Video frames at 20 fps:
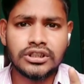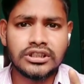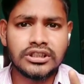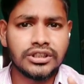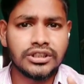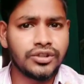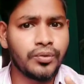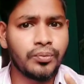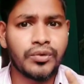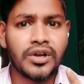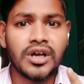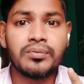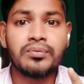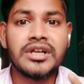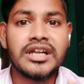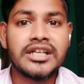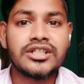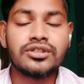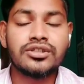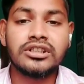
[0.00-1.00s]
তোমরা মেনে
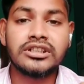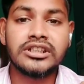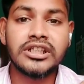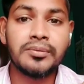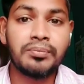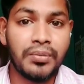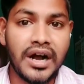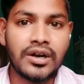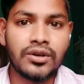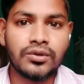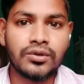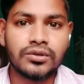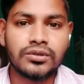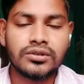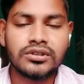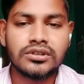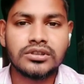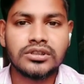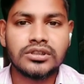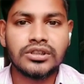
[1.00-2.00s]
চলতে পারো
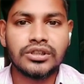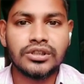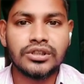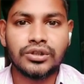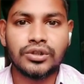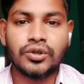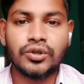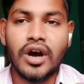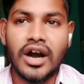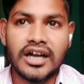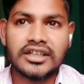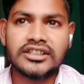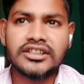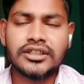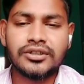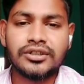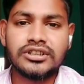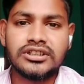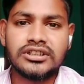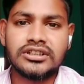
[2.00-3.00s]
তো আশা
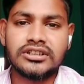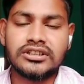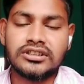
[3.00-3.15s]
করছি